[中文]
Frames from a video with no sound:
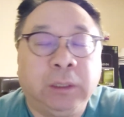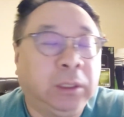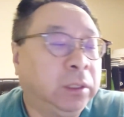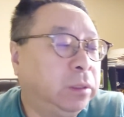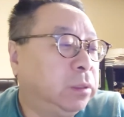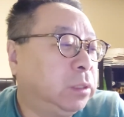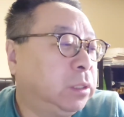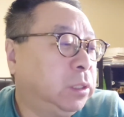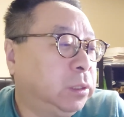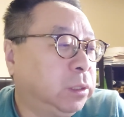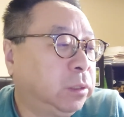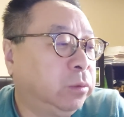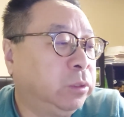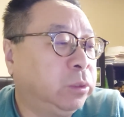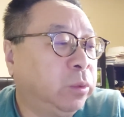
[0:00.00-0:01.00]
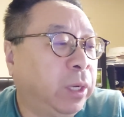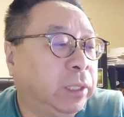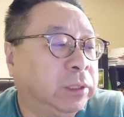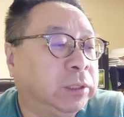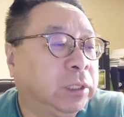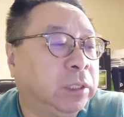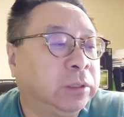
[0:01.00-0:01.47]
也有可能会短
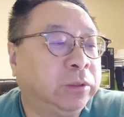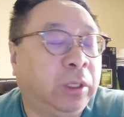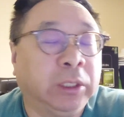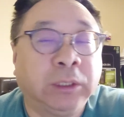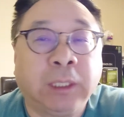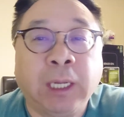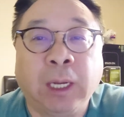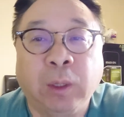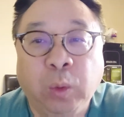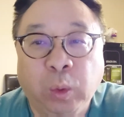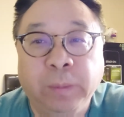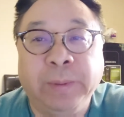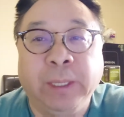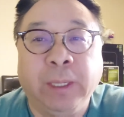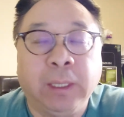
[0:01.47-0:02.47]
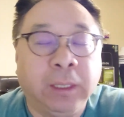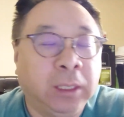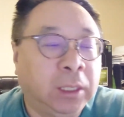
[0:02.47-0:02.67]
一些，主要是看国别